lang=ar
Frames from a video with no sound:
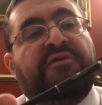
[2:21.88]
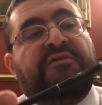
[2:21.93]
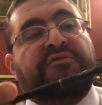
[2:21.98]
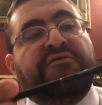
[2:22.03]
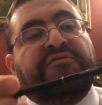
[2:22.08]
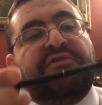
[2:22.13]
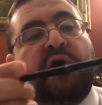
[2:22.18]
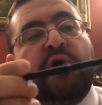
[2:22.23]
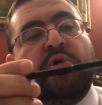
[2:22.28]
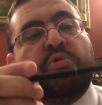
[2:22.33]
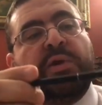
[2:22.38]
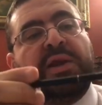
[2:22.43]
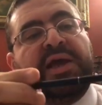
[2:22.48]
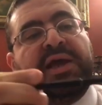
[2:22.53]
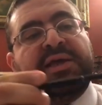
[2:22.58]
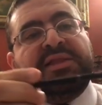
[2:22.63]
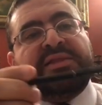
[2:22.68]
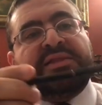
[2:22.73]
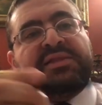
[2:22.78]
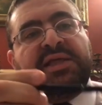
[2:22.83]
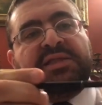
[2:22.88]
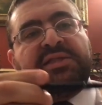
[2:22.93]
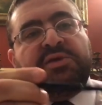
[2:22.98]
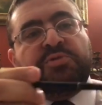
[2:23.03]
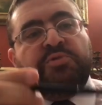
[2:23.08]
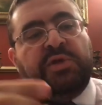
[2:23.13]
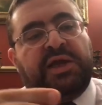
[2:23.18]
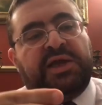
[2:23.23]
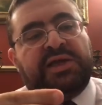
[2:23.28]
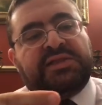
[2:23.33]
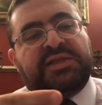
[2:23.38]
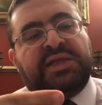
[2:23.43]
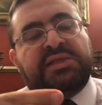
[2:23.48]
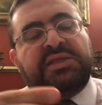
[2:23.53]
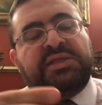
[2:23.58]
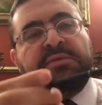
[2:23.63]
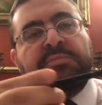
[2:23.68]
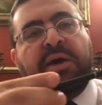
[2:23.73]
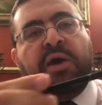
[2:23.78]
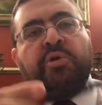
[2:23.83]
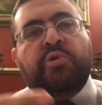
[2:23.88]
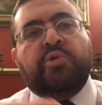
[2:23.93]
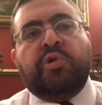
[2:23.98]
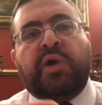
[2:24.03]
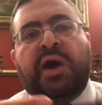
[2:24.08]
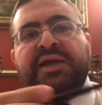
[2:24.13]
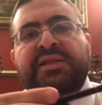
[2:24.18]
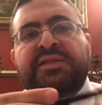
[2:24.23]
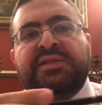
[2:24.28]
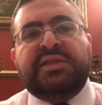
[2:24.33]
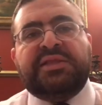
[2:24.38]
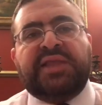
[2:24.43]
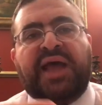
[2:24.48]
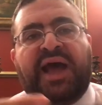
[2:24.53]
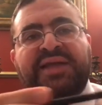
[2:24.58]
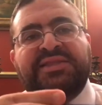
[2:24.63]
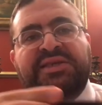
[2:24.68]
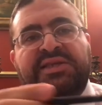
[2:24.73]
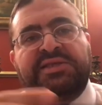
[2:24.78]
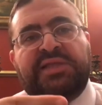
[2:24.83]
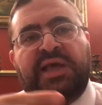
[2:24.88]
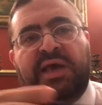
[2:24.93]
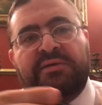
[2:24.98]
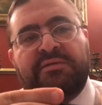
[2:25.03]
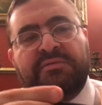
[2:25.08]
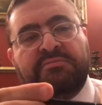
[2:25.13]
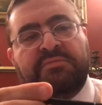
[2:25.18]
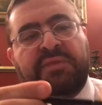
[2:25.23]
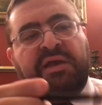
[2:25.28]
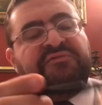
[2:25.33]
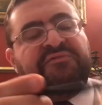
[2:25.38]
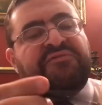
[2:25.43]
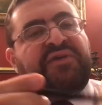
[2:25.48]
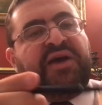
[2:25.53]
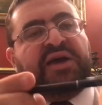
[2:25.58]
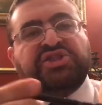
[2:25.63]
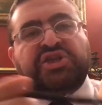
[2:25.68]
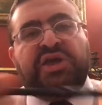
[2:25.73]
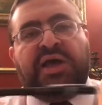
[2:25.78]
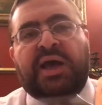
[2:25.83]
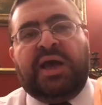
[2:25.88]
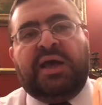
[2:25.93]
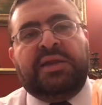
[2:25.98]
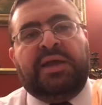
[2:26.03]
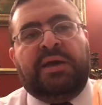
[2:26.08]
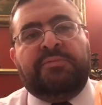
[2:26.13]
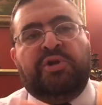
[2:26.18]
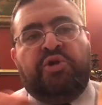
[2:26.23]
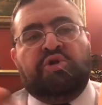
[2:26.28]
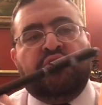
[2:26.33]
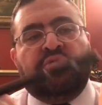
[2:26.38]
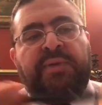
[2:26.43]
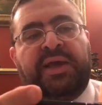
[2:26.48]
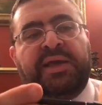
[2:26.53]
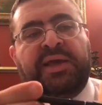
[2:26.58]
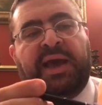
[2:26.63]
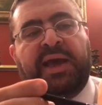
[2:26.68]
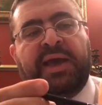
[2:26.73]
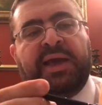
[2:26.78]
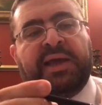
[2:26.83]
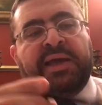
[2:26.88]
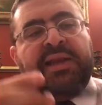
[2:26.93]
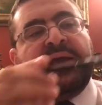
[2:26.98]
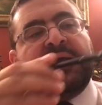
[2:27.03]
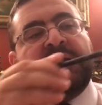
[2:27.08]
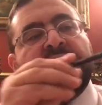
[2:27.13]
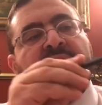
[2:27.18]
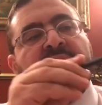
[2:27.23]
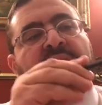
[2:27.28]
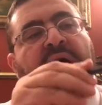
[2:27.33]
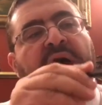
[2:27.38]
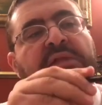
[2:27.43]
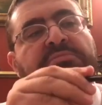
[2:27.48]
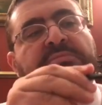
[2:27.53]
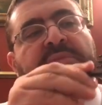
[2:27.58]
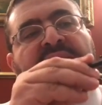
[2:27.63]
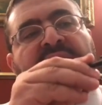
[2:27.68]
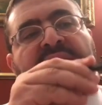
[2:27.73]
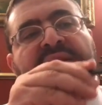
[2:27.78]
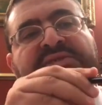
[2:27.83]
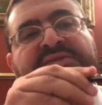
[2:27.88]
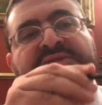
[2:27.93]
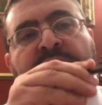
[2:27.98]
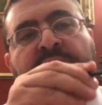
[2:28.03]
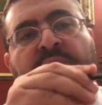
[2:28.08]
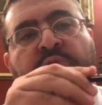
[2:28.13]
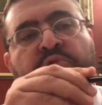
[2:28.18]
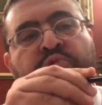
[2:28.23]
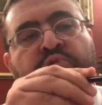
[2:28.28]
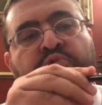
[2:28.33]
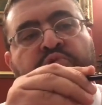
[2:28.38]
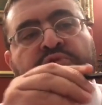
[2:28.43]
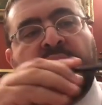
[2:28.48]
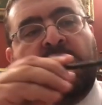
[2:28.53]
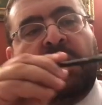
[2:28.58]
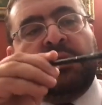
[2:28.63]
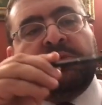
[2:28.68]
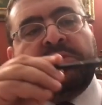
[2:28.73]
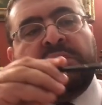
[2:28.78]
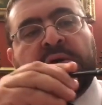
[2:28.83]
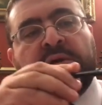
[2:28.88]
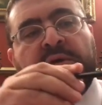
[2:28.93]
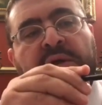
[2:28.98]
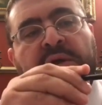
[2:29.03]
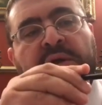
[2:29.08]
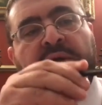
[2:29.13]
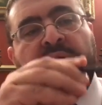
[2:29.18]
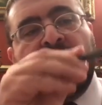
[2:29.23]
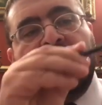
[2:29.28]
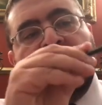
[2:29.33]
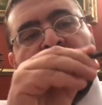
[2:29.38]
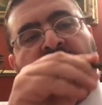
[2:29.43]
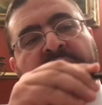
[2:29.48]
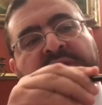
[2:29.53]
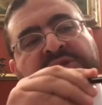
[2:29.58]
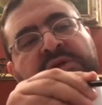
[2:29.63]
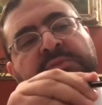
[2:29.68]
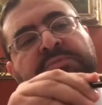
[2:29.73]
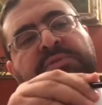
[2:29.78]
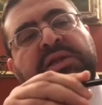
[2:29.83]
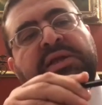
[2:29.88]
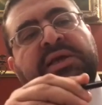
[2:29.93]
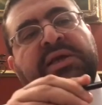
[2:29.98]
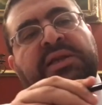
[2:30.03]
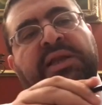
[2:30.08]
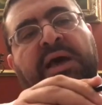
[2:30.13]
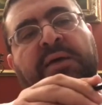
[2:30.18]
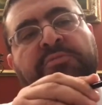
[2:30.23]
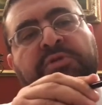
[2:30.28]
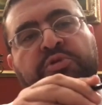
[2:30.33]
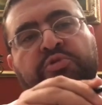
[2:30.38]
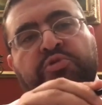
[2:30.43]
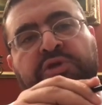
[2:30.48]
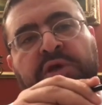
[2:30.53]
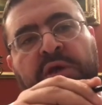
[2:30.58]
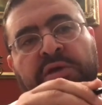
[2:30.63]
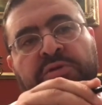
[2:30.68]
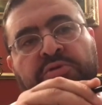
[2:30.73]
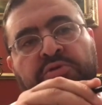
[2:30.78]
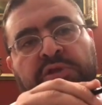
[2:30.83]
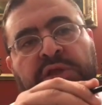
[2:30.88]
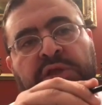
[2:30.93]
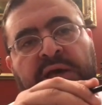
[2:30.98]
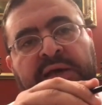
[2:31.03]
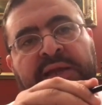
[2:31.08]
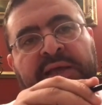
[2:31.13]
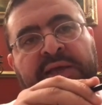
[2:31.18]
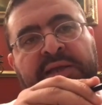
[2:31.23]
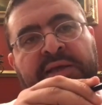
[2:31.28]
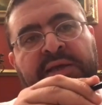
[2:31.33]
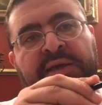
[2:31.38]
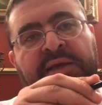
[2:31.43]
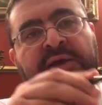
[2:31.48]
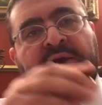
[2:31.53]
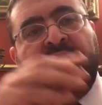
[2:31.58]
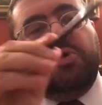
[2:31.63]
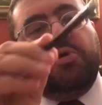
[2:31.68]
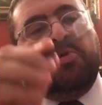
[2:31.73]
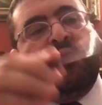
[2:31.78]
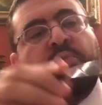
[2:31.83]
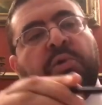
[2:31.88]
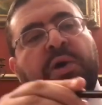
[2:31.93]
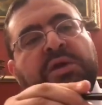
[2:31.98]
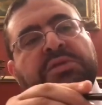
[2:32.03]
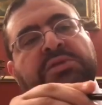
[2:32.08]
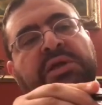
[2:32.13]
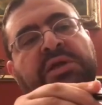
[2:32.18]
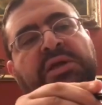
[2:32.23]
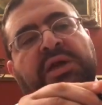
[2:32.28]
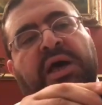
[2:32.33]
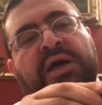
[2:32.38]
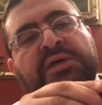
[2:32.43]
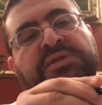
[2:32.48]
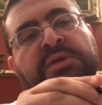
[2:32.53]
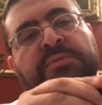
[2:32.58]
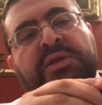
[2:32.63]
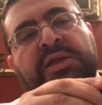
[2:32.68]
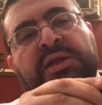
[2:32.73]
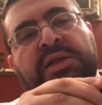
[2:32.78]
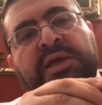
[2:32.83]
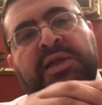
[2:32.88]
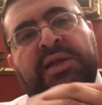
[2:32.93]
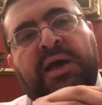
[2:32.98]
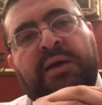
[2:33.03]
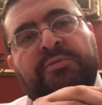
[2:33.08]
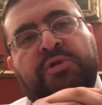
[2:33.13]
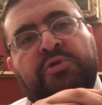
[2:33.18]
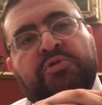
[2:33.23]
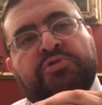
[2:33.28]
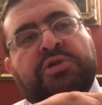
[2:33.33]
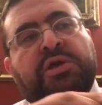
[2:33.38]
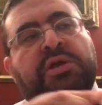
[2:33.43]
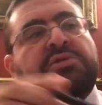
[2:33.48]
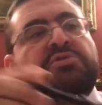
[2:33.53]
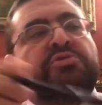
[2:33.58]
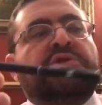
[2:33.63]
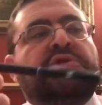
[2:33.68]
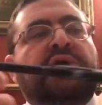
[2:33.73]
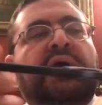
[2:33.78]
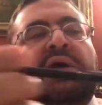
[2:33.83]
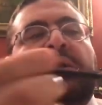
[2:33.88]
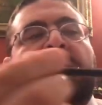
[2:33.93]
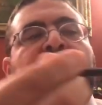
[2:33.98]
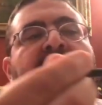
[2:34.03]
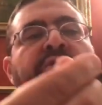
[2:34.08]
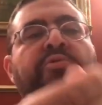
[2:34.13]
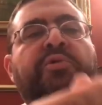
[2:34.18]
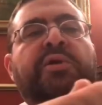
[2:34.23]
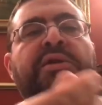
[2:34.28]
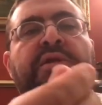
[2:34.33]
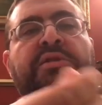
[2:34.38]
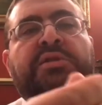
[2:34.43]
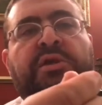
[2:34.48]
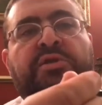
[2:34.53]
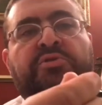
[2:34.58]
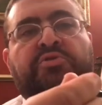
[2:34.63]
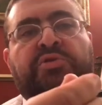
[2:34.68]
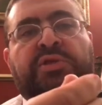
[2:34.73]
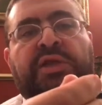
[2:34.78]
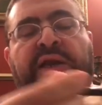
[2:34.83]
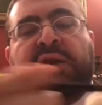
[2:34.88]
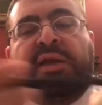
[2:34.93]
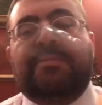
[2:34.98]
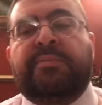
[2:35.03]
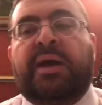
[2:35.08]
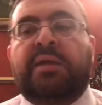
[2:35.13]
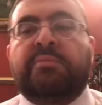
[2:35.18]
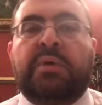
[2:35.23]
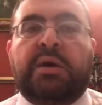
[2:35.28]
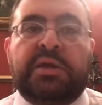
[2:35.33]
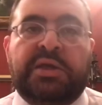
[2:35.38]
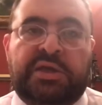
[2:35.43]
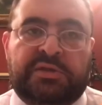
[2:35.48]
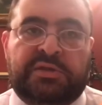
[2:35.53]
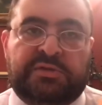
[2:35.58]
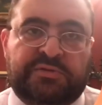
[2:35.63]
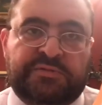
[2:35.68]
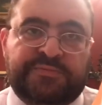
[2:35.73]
فهو الحته دي والحته دي بقوا حته حديده ما ينفعش نعمل لهم اي حاجه لكن العظم ده لسه موجود اقدر العصب اللي هنا اعمل له تردد حراري واقدر العصب اللي هنا اعمل له تردد حراري وهنا تردد حراري يبقى المريض